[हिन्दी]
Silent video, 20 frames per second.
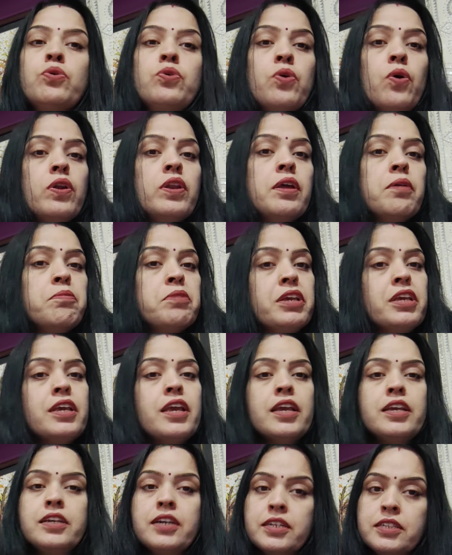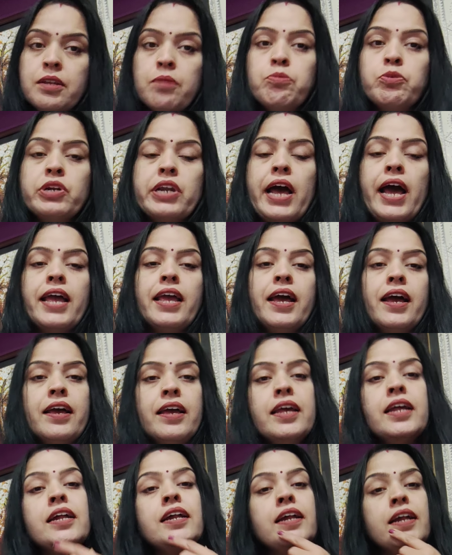उन्होंने भी यही कदम उठाया है